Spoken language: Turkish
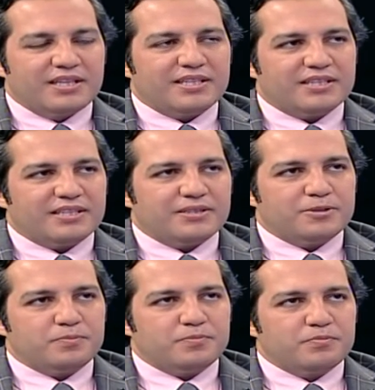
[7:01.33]
E,
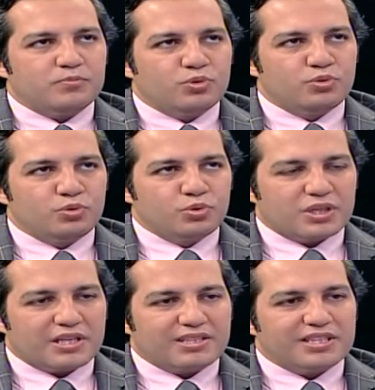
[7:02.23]

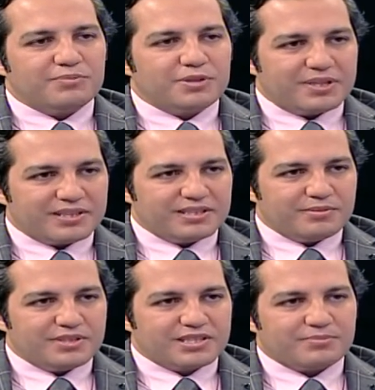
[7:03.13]
duygusal anlamda
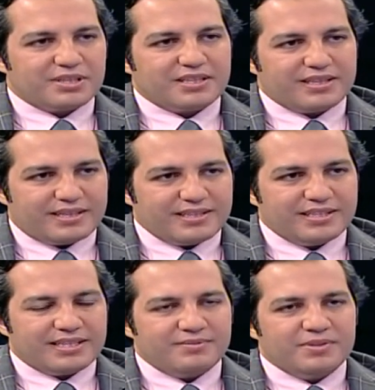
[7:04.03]
baktığımız zaman
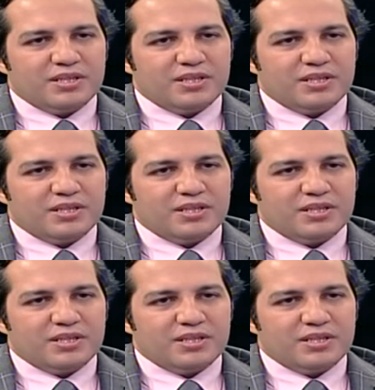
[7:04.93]
anne